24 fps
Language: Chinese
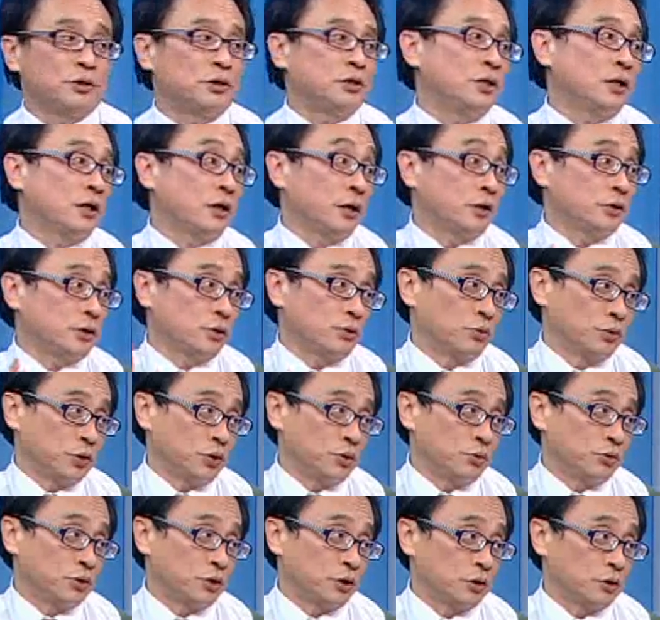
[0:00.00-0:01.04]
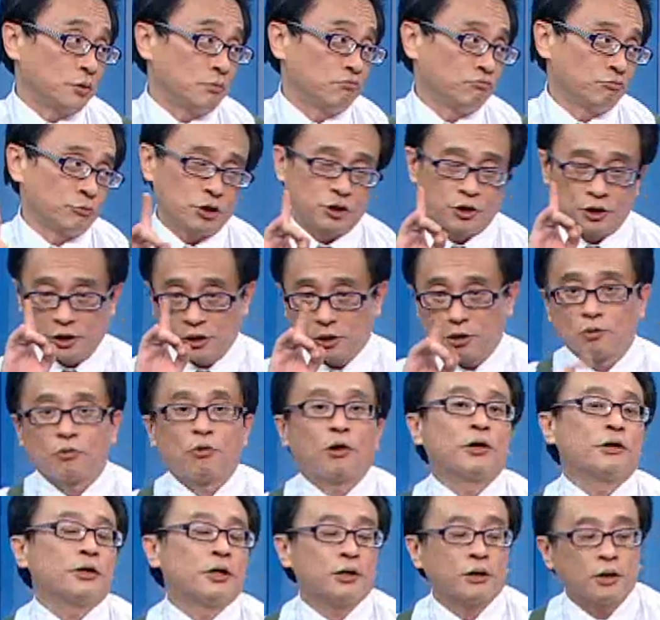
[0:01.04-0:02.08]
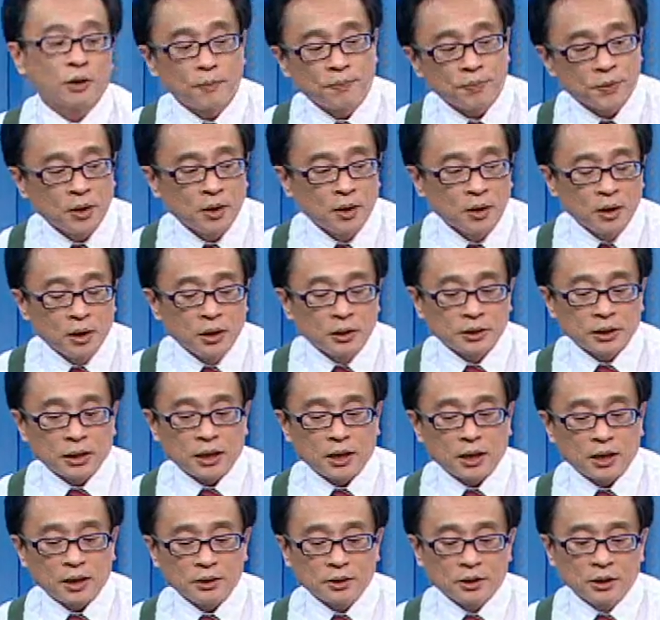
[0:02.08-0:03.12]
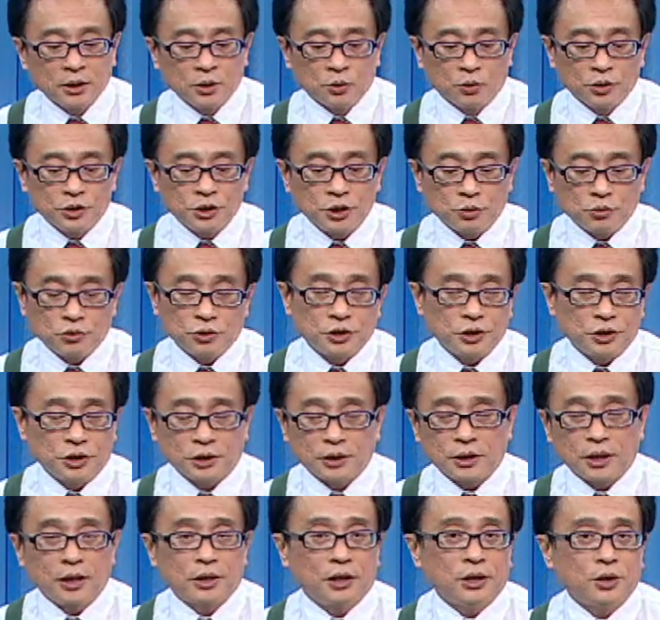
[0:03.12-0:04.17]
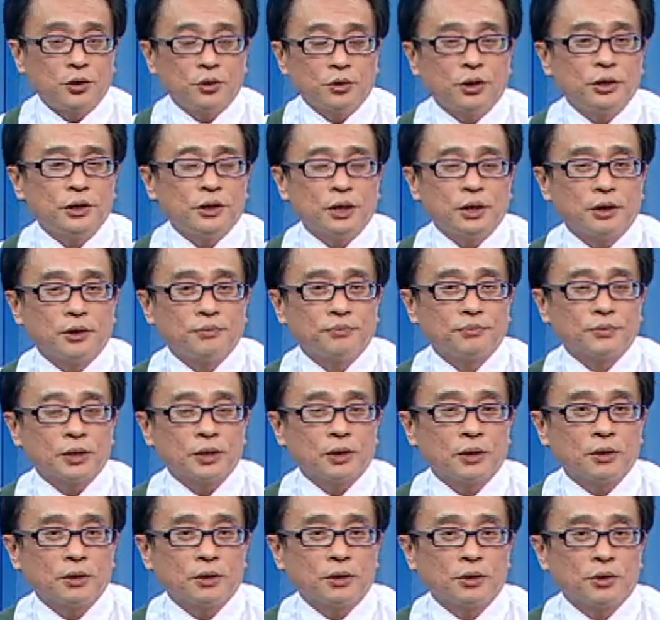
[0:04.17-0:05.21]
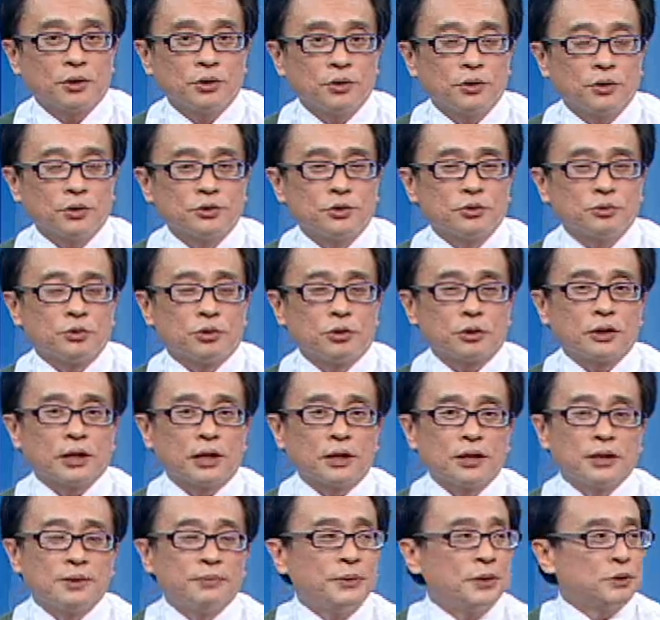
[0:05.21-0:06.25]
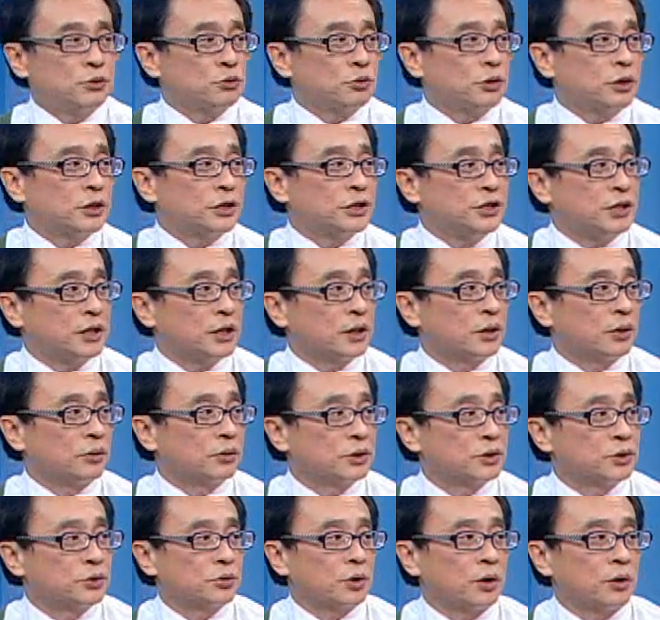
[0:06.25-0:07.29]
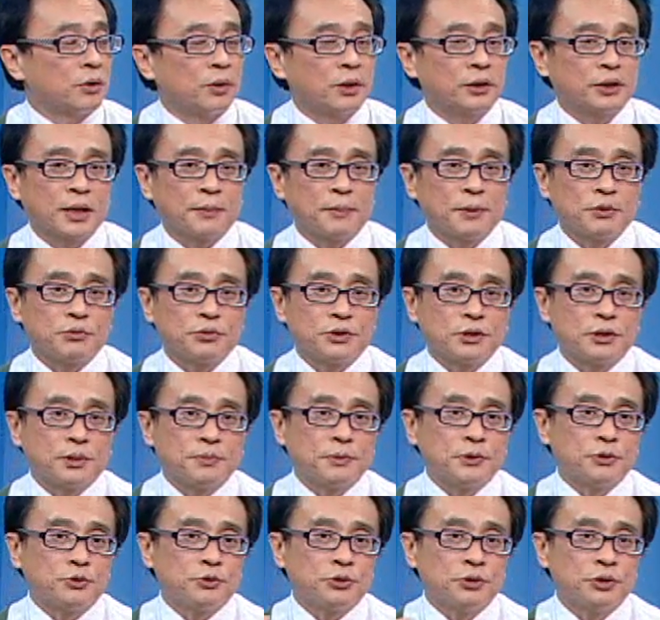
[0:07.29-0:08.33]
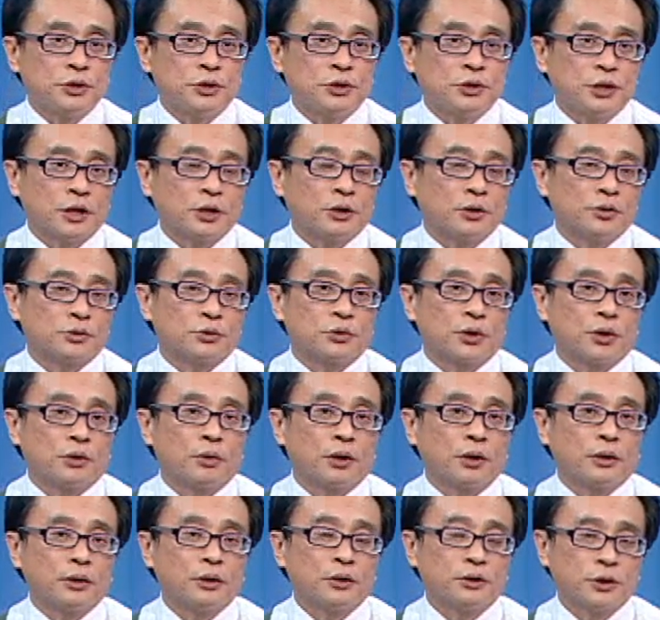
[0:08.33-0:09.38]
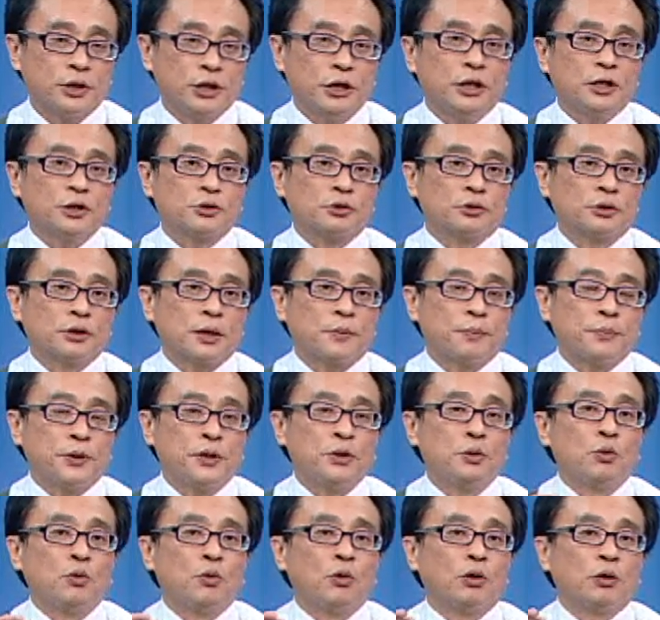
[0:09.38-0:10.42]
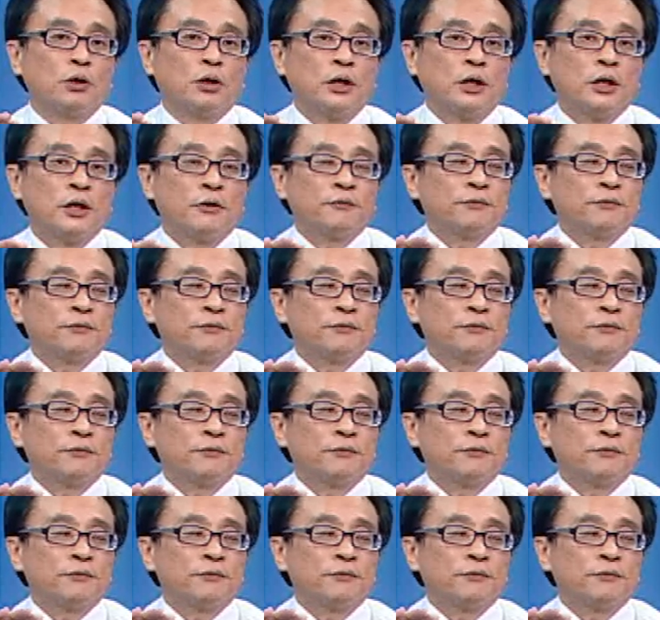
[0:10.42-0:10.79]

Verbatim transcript: 是你要了解国际股市。再怎么走，嗯，那国际股市现在已经有一点，也就是说它里面做一个结构的转换。台北股市能不能顺势结构转换？第一个重大苹果。